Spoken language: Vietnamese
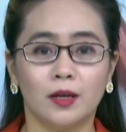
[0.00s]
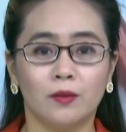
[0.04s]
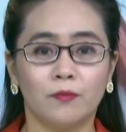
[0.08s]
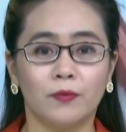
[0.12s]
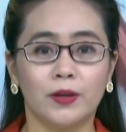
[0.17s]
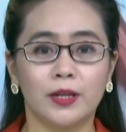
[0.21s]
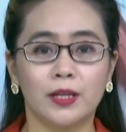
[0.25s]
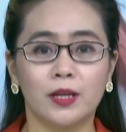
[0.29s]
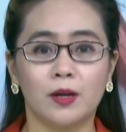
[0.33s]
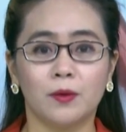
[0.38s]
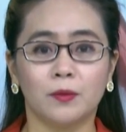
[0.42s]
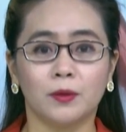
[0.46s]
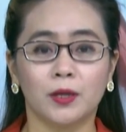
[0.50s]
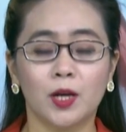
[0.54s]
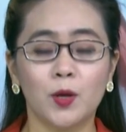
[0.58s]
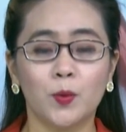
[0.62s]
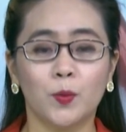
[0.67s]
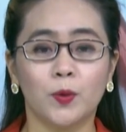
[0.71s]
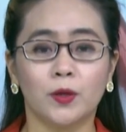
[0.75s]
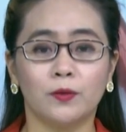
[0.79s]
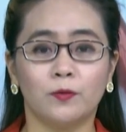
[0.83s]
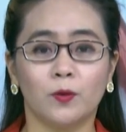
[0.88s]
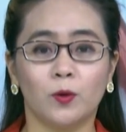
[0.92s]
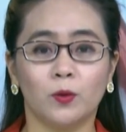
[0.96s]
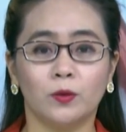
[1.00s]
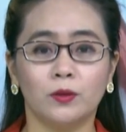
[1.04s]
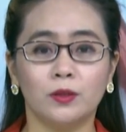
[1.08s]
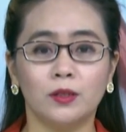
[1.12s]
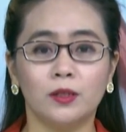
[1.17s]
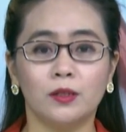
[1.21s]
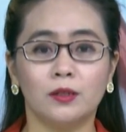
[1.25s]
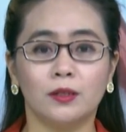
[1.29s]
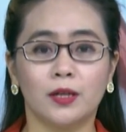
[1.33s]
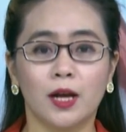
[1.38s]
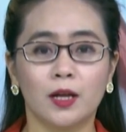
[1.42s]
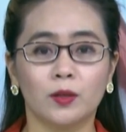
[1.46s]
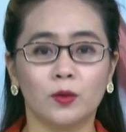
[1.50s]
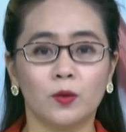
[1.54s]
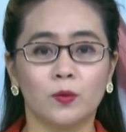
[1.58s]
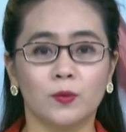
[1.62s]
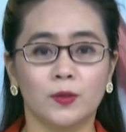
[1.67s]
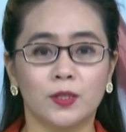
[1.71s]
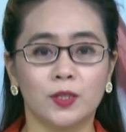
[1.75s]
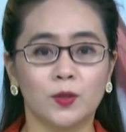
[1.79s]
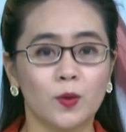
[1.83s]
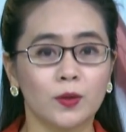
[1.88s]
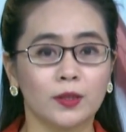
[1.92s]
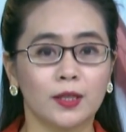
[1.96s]
vận động các nguồn vốn từ các tổ
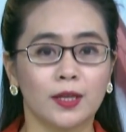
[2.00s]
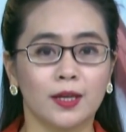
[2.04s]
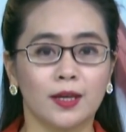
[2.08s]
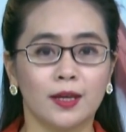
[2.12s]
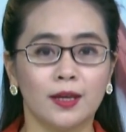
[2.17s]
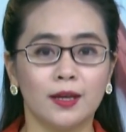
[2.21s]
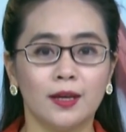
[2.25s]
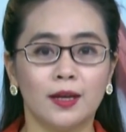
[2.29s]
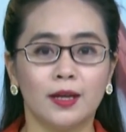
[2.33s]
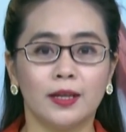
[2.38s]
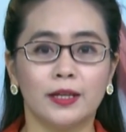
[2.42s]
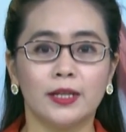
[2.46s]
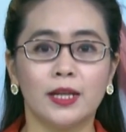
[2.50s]
chức quốc tế,